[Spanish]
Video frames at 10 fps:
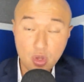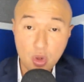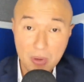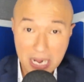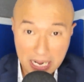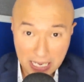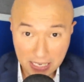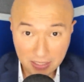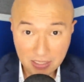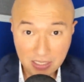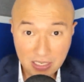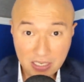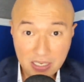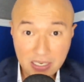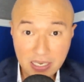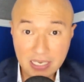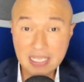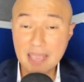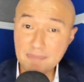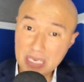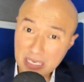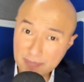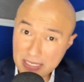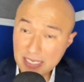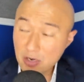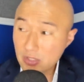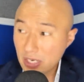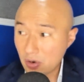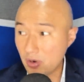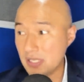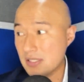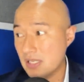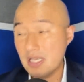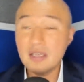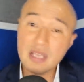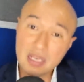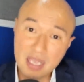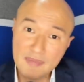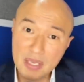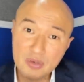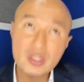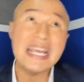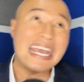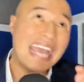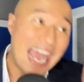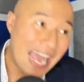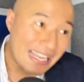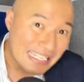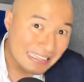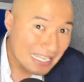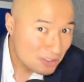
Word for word: lo va a ganar el que minimice los errores y el que menos cagaditas